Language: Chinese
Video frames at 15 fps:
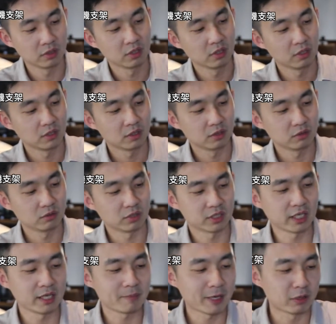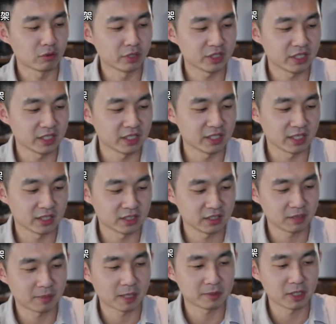哦，对，像一半我会建议啊，像
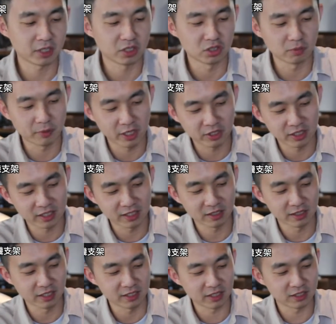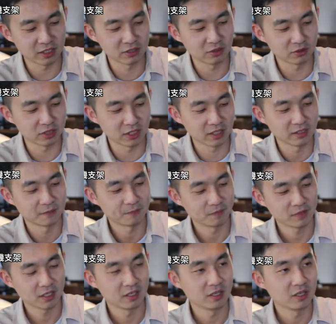这个泡泡产品就不要粘在粘在正中间，
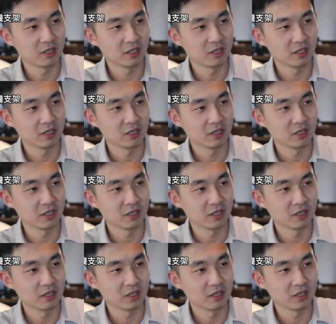嗯，